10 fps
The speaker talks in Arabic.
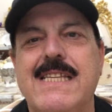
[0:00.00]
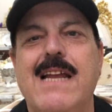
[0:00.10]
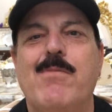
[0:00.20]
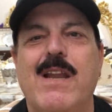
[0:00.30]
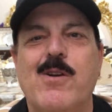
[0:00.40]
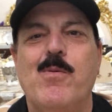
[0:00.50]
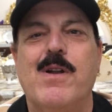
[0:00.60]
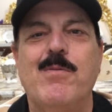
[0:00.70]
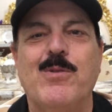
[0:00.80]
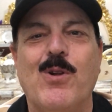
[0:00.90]
السلام عليكم
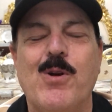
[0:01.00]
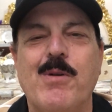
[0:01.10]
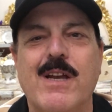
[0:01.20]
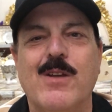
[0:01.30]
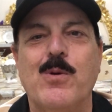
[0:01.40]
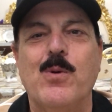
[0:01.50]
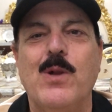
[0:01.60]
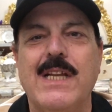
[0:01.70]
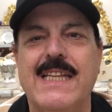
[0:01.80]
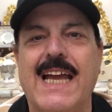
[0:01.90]
ورحمة الله وبركاته
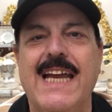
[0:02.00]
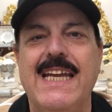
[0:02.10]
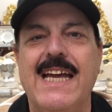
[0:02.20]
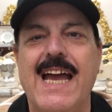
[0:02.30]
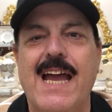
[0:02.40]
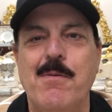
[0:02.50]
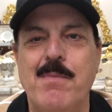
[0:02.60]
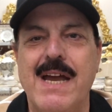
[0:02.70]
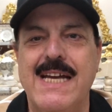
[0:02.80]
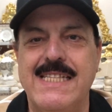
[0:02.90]
كل التحية
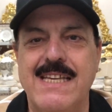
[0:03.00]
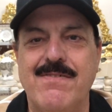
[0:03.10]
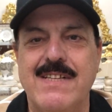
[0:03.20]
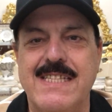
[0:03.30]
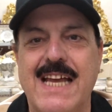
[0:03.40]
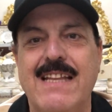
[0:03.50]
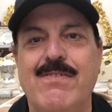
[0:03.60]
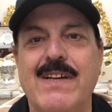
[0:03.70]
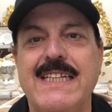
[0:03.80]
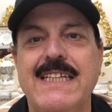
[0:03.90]
أحباء أعزائي فانز عادل
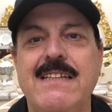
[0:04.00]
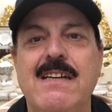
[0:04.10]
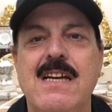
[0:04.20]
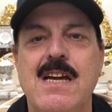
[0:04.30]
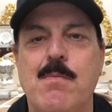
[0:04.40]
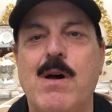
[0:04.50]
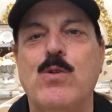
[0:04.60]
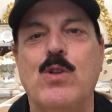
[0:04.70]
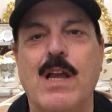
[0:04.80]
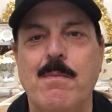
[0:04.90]
فتحي
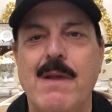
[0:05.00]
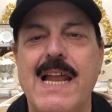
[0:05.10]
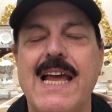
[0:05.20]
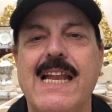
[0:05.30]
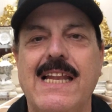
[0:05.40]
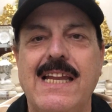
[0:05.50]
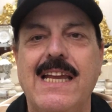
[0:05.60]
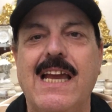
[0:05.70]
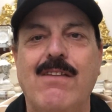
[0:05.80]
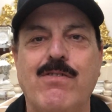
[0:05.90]
برضو تكملة
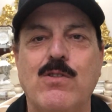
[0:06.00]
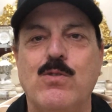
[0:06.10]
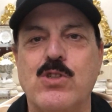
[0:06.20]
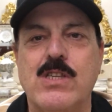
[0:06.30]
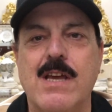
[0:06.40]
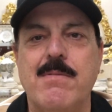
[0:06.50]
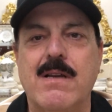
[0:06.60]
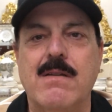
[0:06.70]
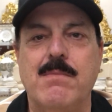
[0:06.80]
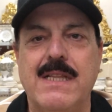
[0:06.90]
للفيديو
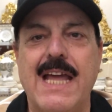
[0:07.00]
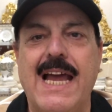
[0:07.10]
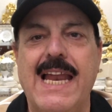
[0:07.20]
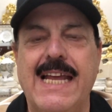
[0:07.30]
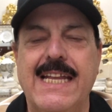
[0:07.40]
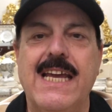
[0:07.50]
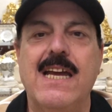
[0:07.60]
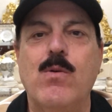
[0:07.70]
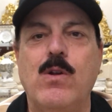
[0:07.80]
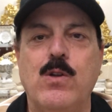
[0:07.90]
السابق بتاع
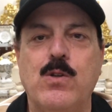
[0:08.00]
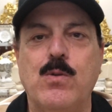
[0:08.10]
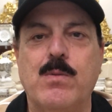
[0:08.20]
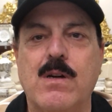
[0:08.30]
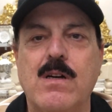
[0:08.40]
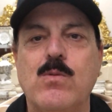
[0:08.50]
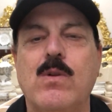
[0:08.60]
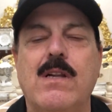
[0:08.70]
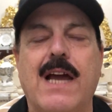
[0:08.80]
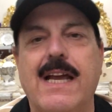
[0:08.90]
الهدايا واليوتيوبرات
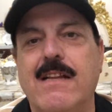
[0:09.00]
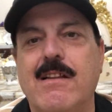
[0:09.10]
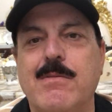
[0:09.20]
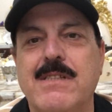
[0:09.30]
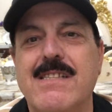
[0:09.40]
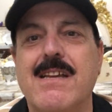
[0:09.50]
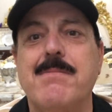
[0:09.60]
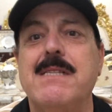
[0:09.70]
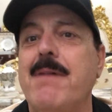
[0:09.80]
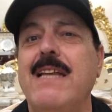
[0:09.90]
والحاجات اللي بتصدر
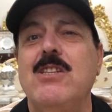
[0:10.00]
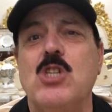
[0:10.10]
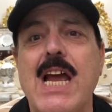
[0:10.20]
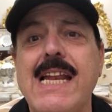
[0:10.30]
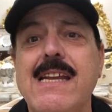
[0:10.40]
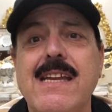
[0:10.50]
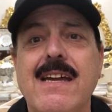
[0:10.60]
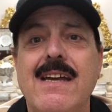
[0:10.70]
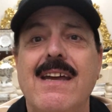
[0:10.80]
بس ما حدش قال لي